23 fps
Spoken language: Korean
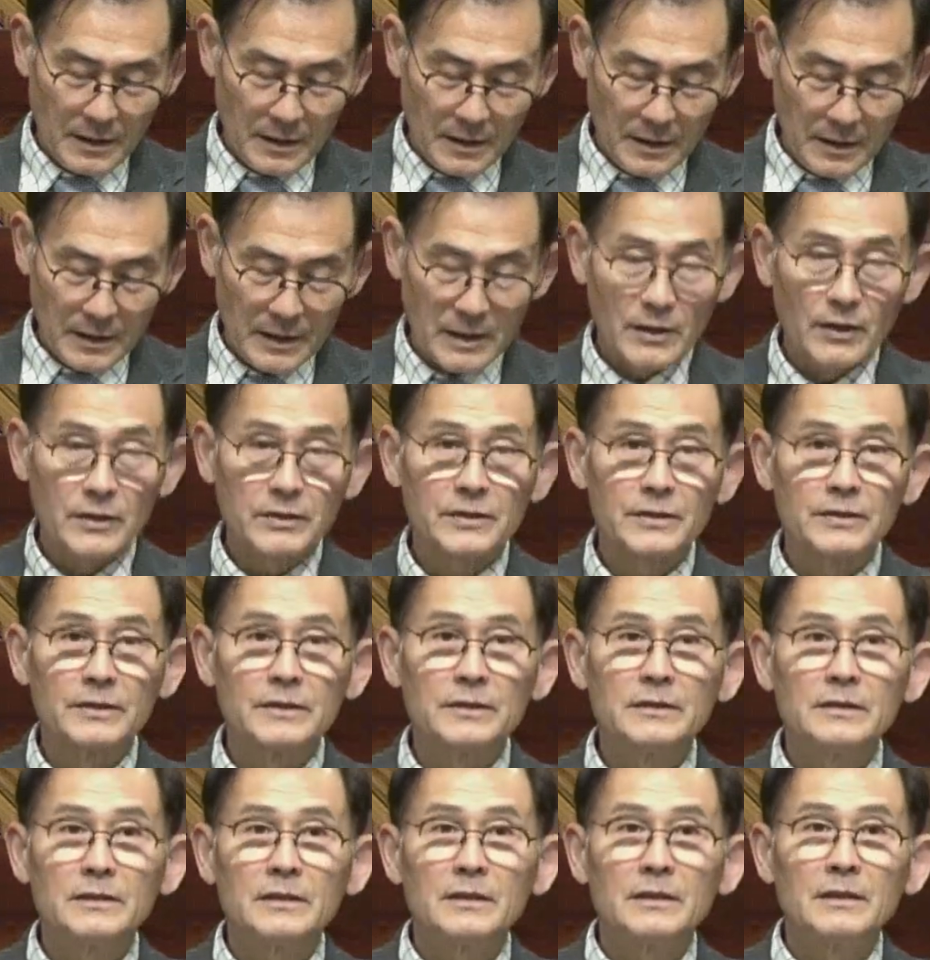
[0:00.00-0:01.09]

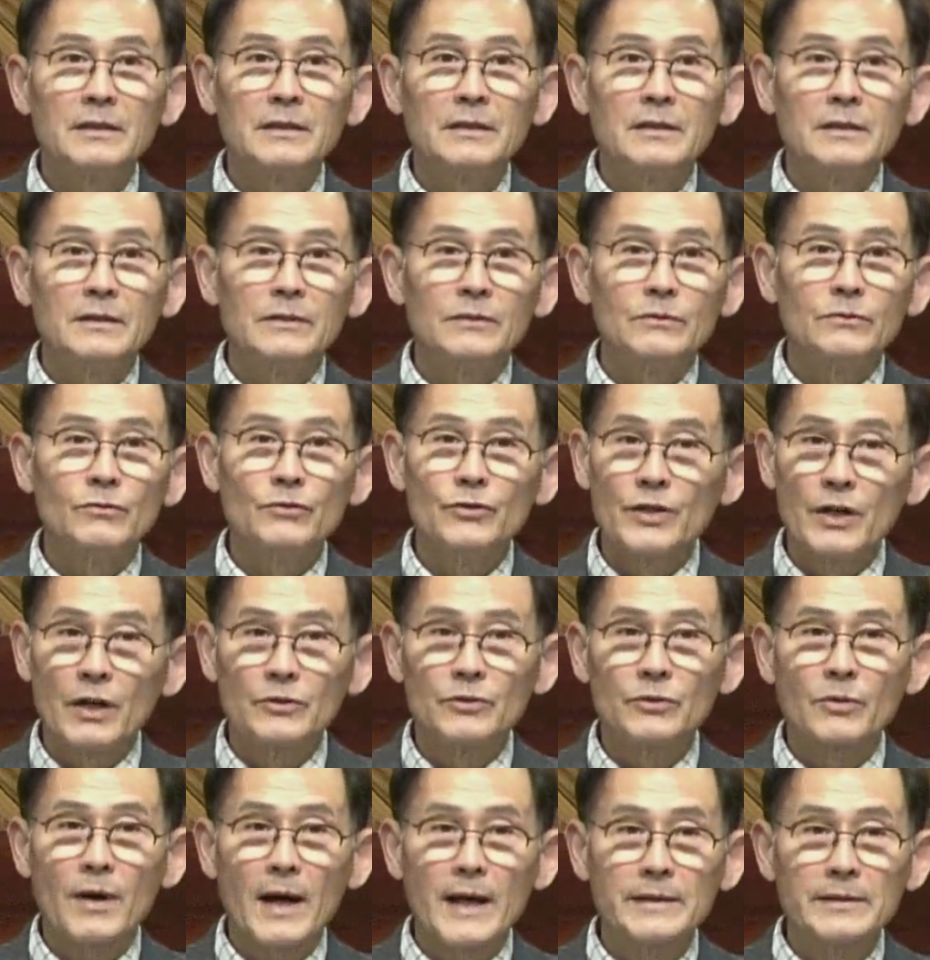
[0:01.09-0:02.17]
이것은
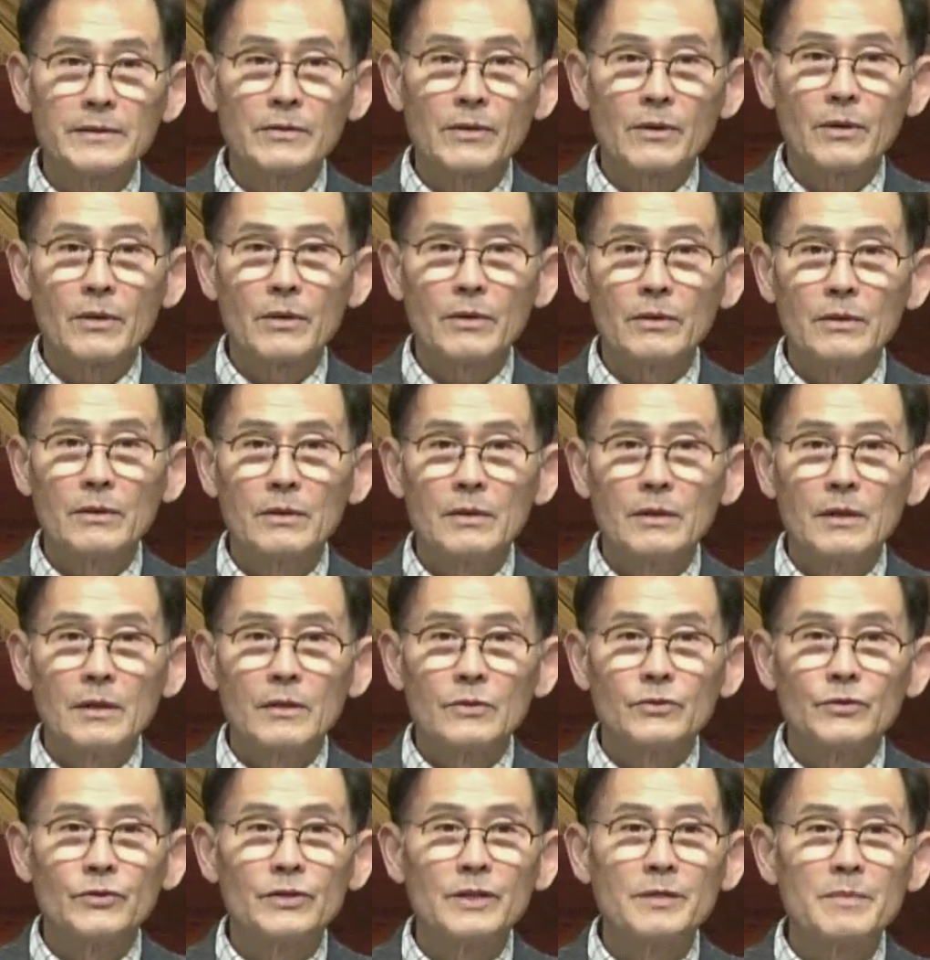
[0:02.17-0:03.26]
우연도 아니고
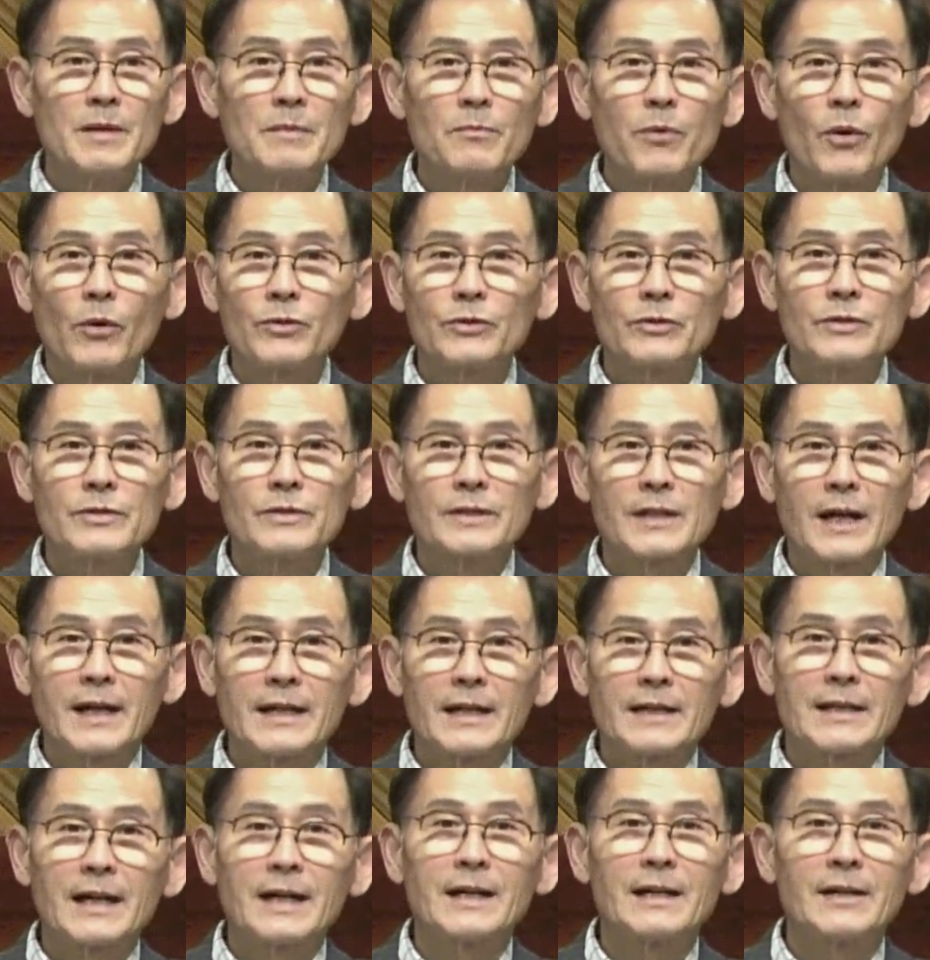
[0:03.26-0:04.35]
주님이 모르는 사이에
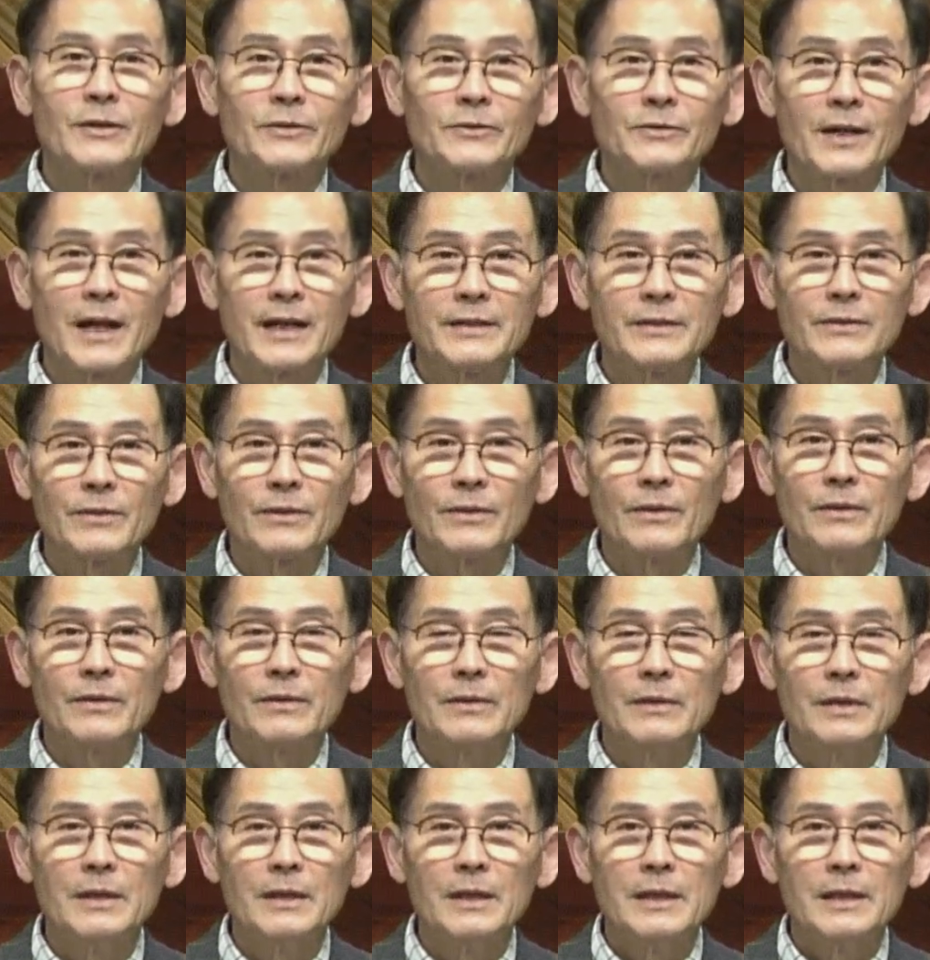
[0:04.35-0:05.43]
당한 것도 아니고
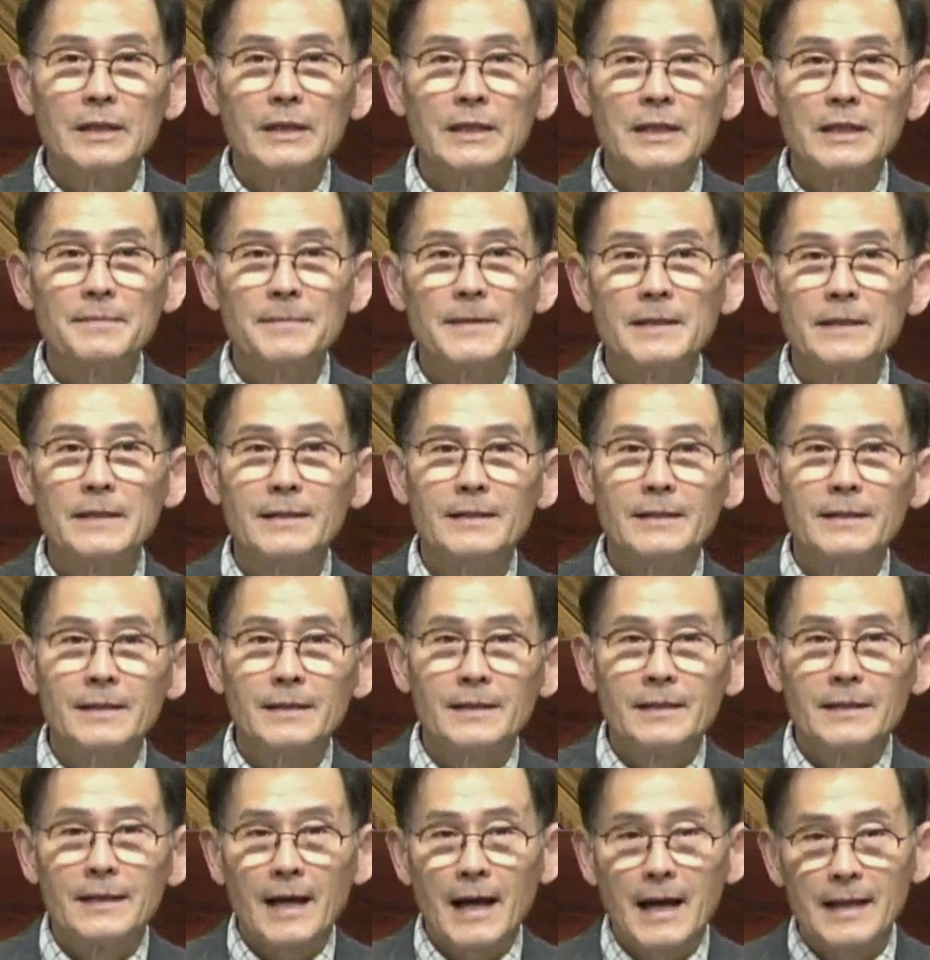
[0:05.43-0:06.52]
이미
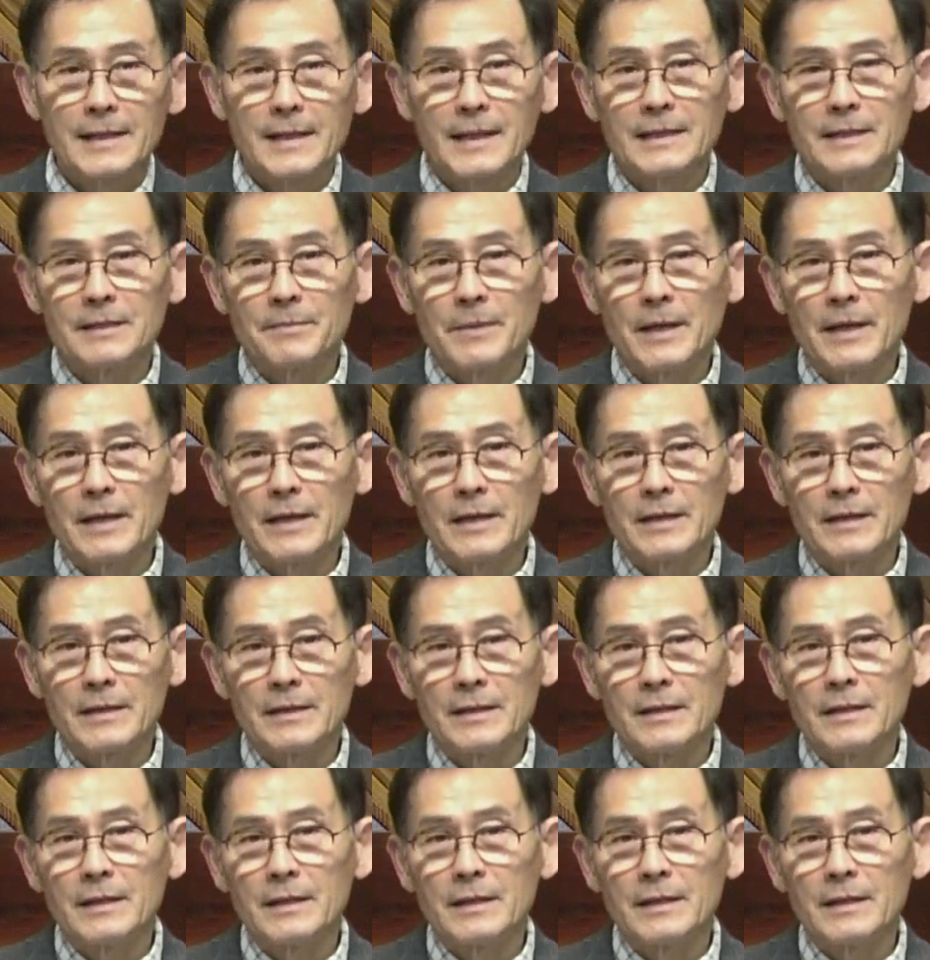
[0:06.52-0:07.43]
하나님의